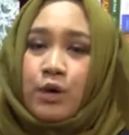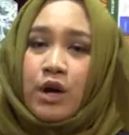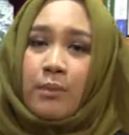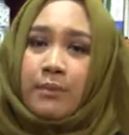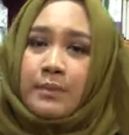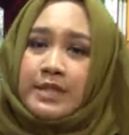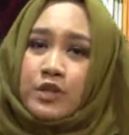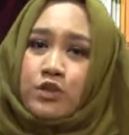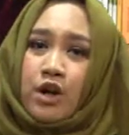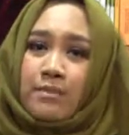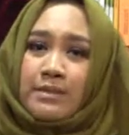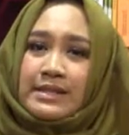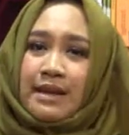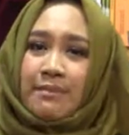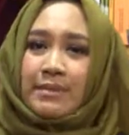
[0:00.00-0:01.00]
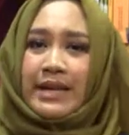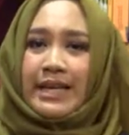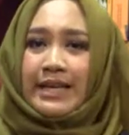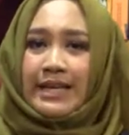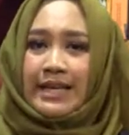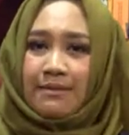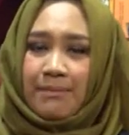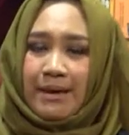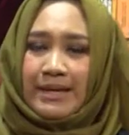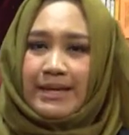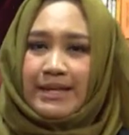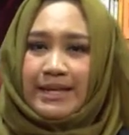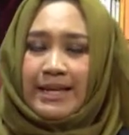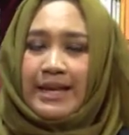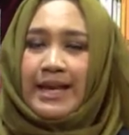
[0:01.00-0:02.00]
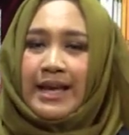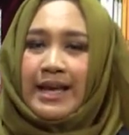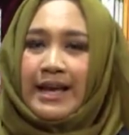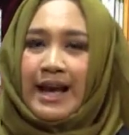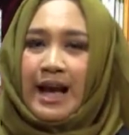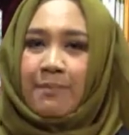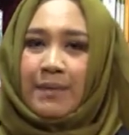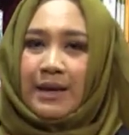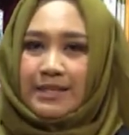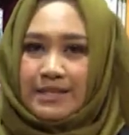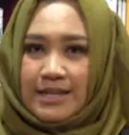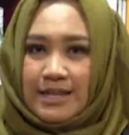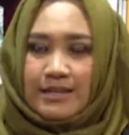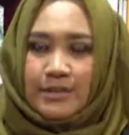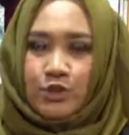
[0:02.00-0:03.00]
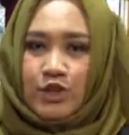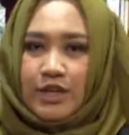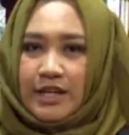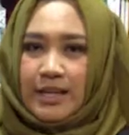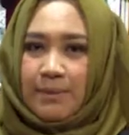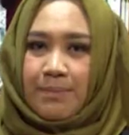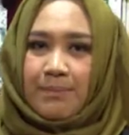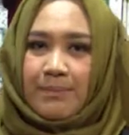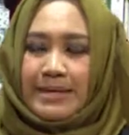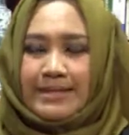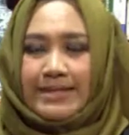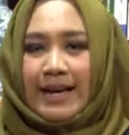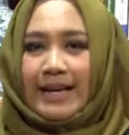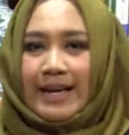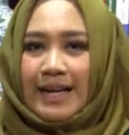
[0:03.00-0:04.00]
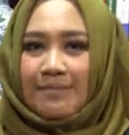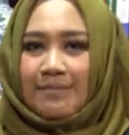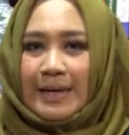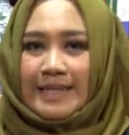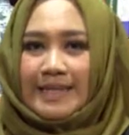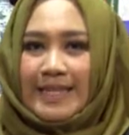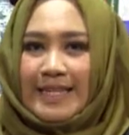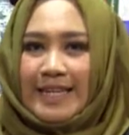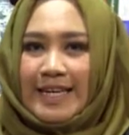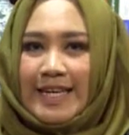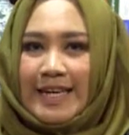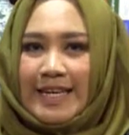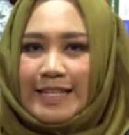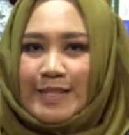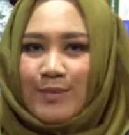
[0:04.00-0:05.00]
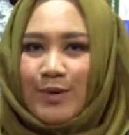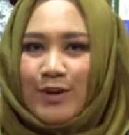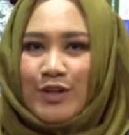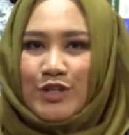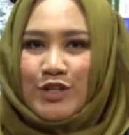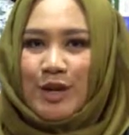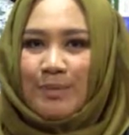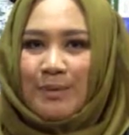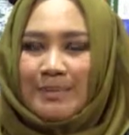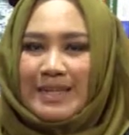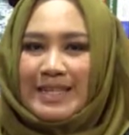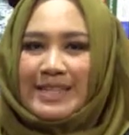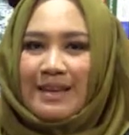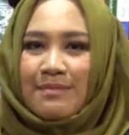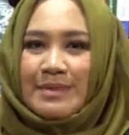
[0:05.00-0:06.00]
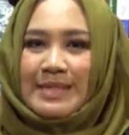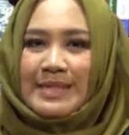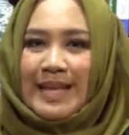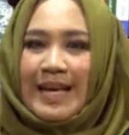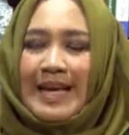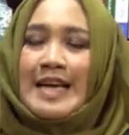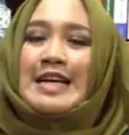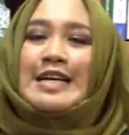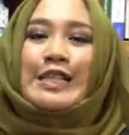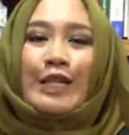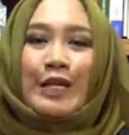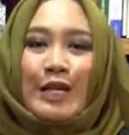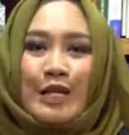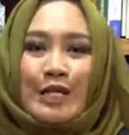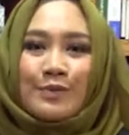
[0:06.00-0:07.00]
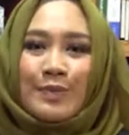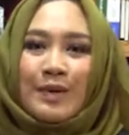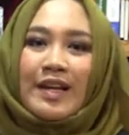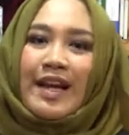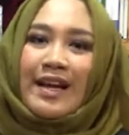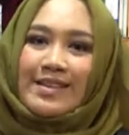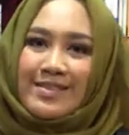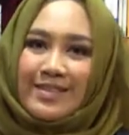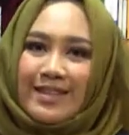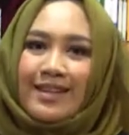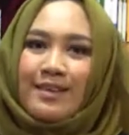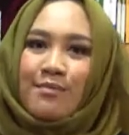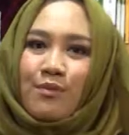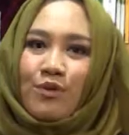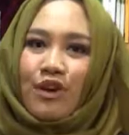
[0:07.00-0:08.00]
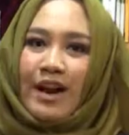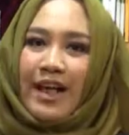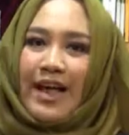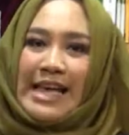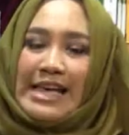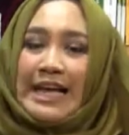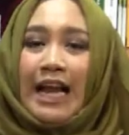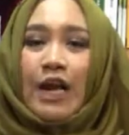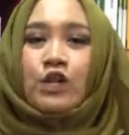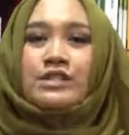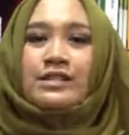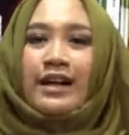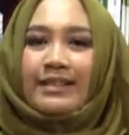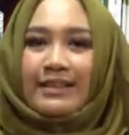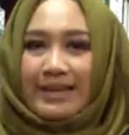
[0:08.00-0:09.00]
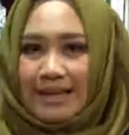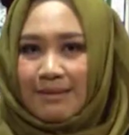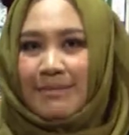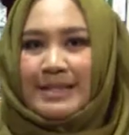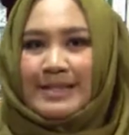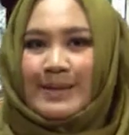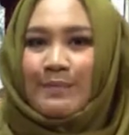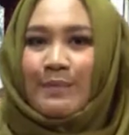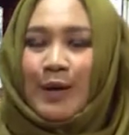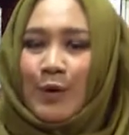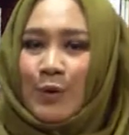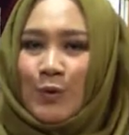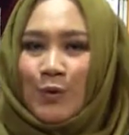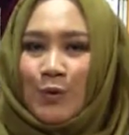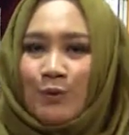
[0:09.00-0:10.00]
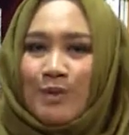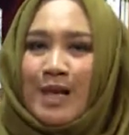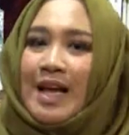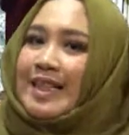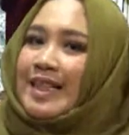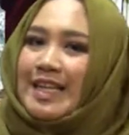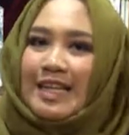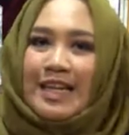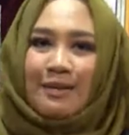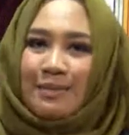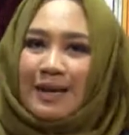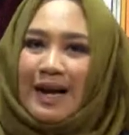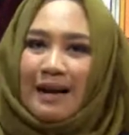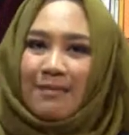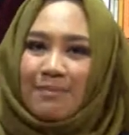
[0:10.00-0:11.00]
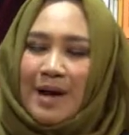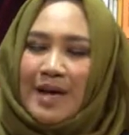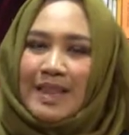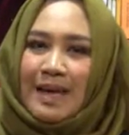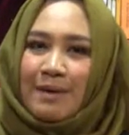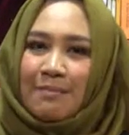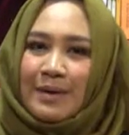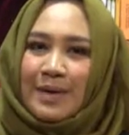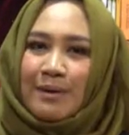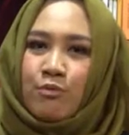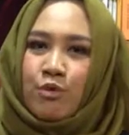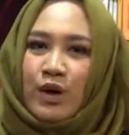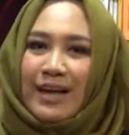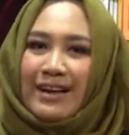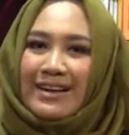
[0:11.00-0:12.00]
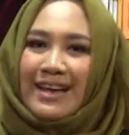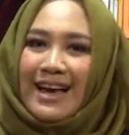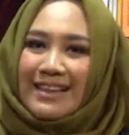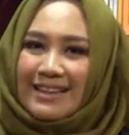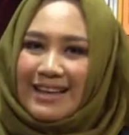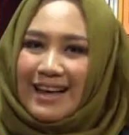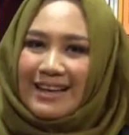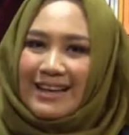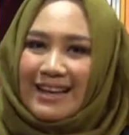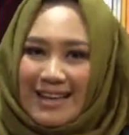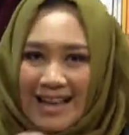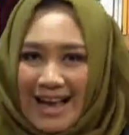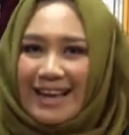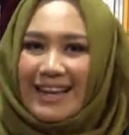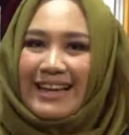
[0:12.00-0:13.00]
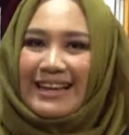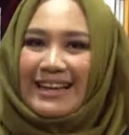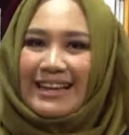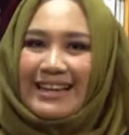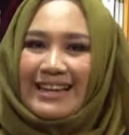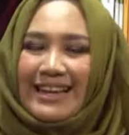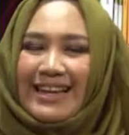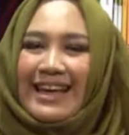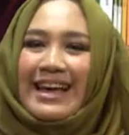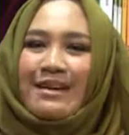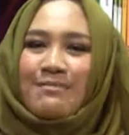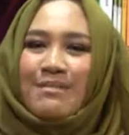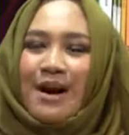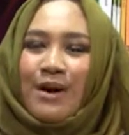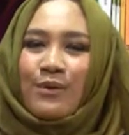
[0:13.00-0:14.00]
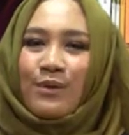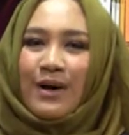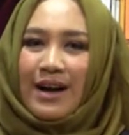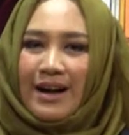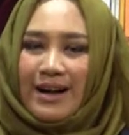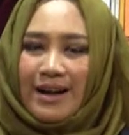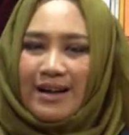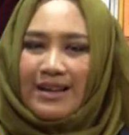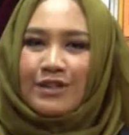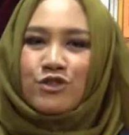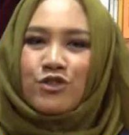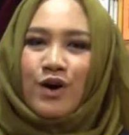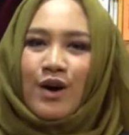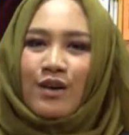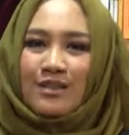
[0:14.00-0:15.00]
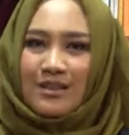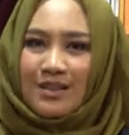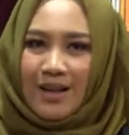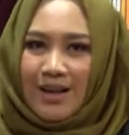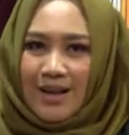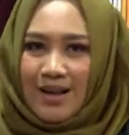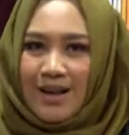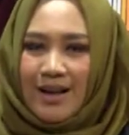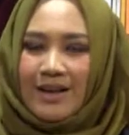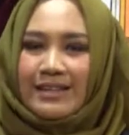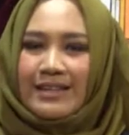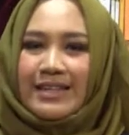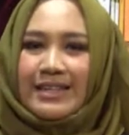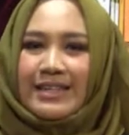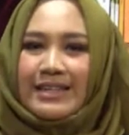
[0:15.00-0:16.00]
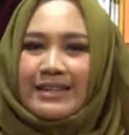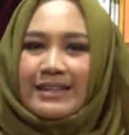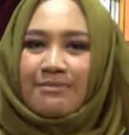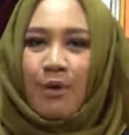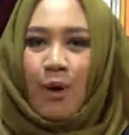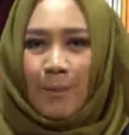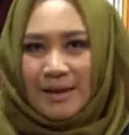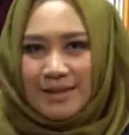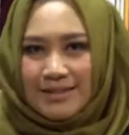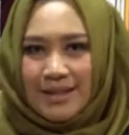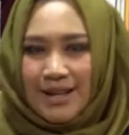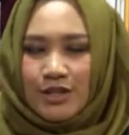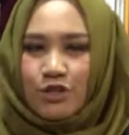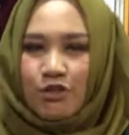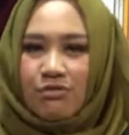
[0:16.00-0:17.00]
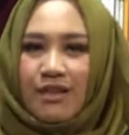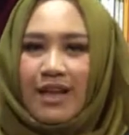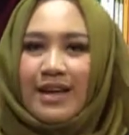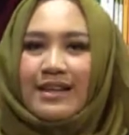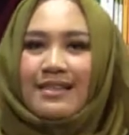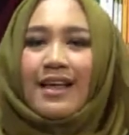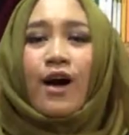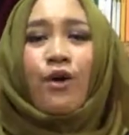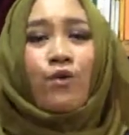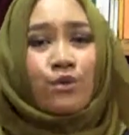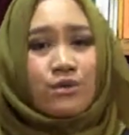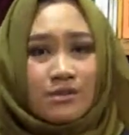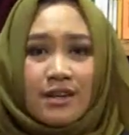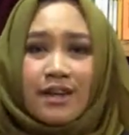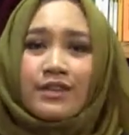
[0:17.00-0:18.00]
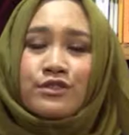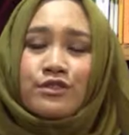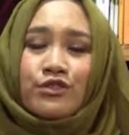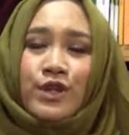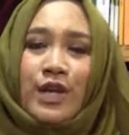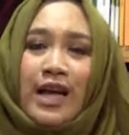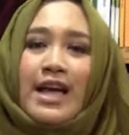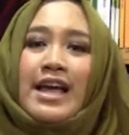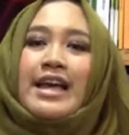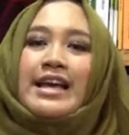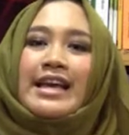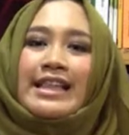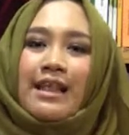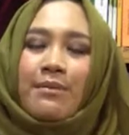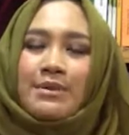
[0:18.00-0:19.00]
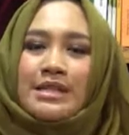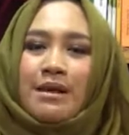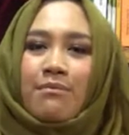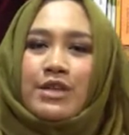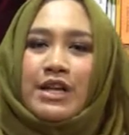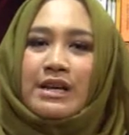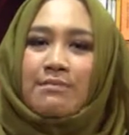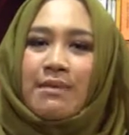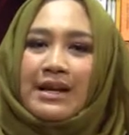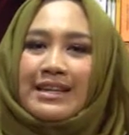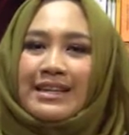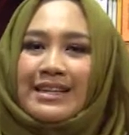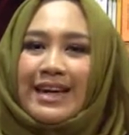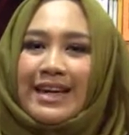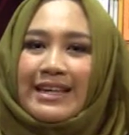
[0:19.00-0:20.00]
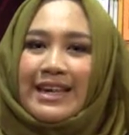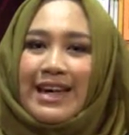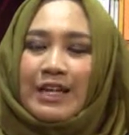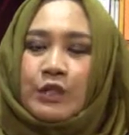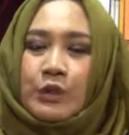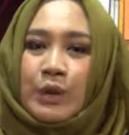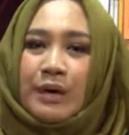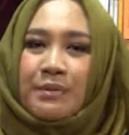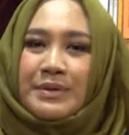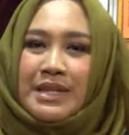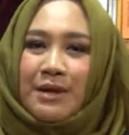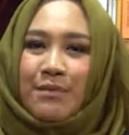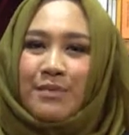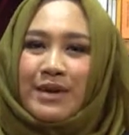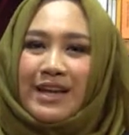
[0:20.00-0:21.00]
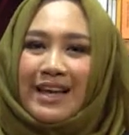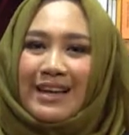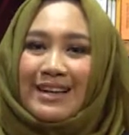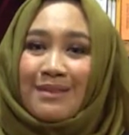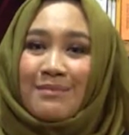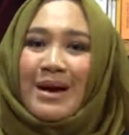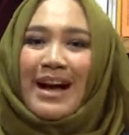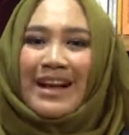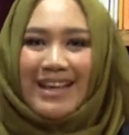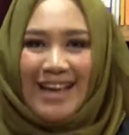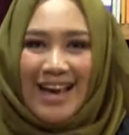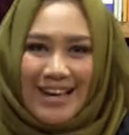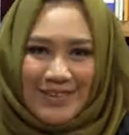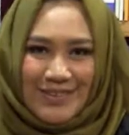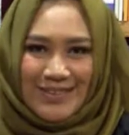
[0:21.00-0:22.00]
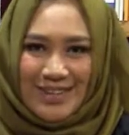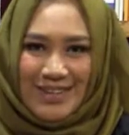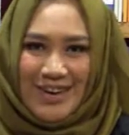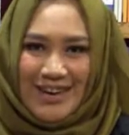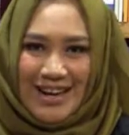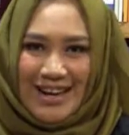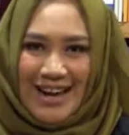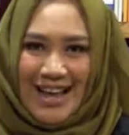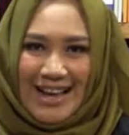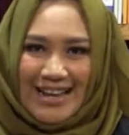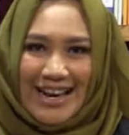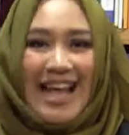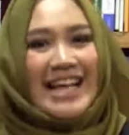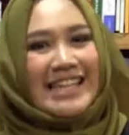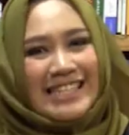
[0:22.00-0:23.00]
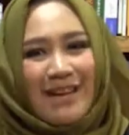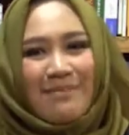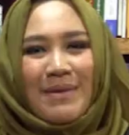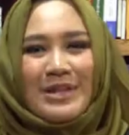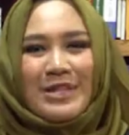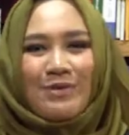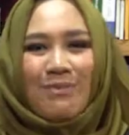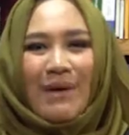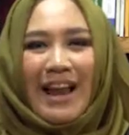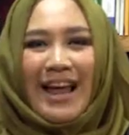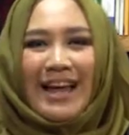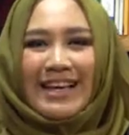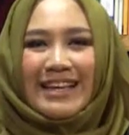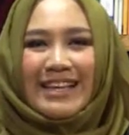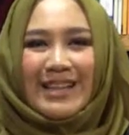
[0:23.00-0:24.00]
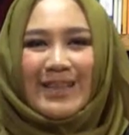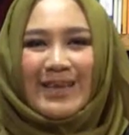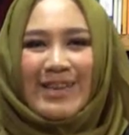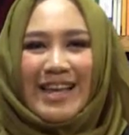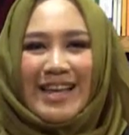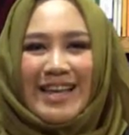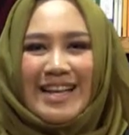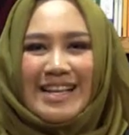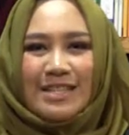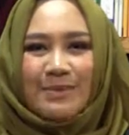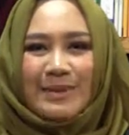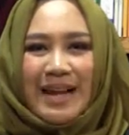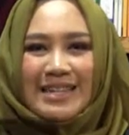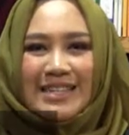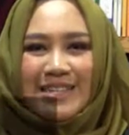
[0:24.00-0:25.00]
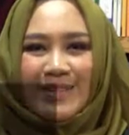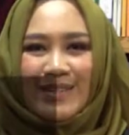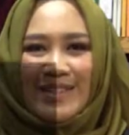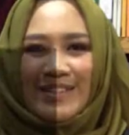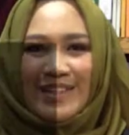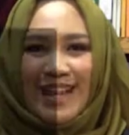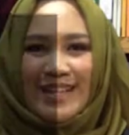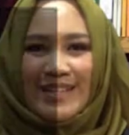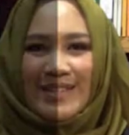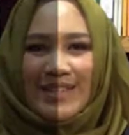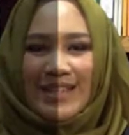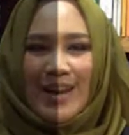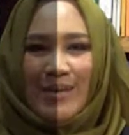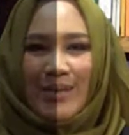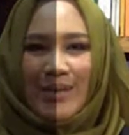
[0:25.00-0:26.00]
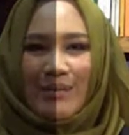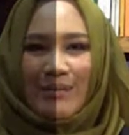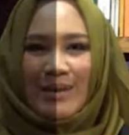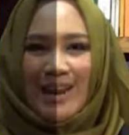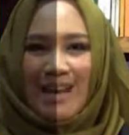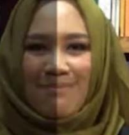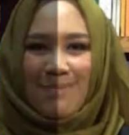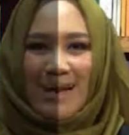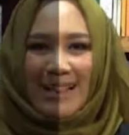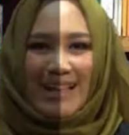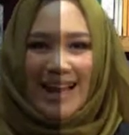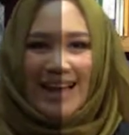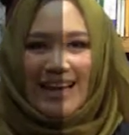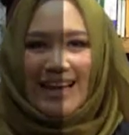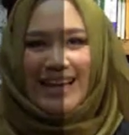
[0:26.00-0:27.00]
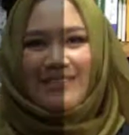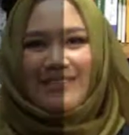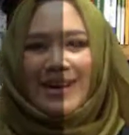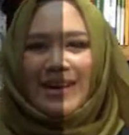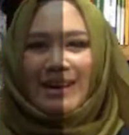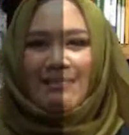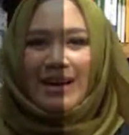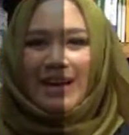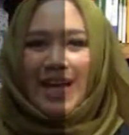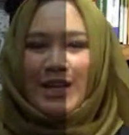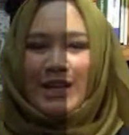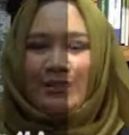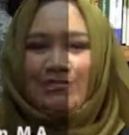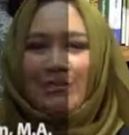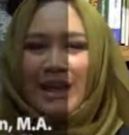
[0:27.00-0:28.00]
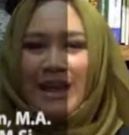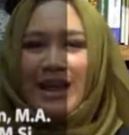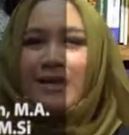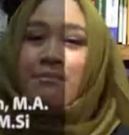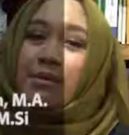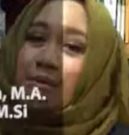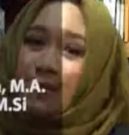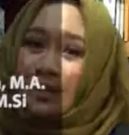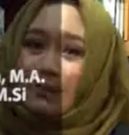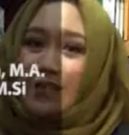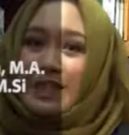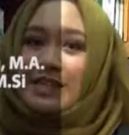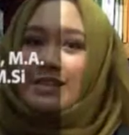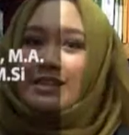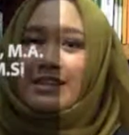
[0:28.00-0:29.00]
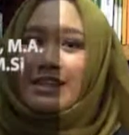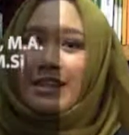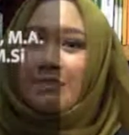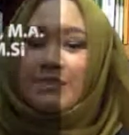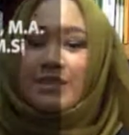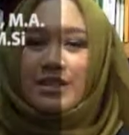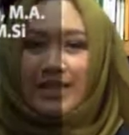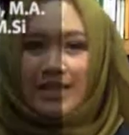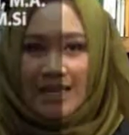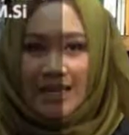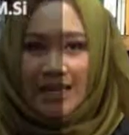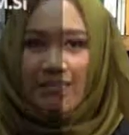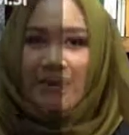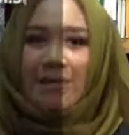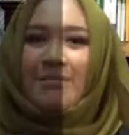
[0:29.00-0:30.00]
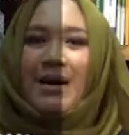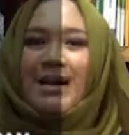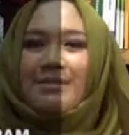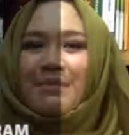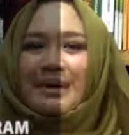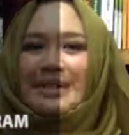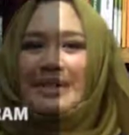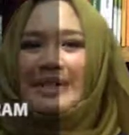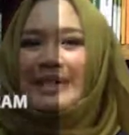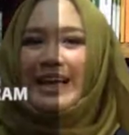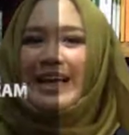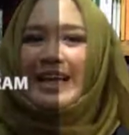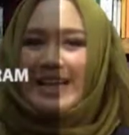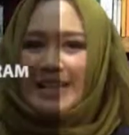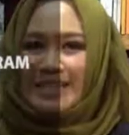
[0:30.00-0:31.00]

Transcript: Semoga pemirsa juga bisa menarik hikmah dari apa yang sudah kita perbincangkan pastinya dan semoga juga pemirsa bisa terinspirasi mulai kalau saat ini masih belum tidak mengapa tapi mulai niatkan dari hari ini Bismillah, bahwa insya Allah di momen selanjutnya di tahun selanjutnya kita bisa menjadi bagian yang juga bisa memberikan kebahagiaan untuk orang lain. Sampai jumpa lagi tentunya di inspirasi sukses selanjutnya untuk mendapatkan hikmah-hikmah kehidupan memotivasi memotivasi diri menjadi lebih baik pastinya.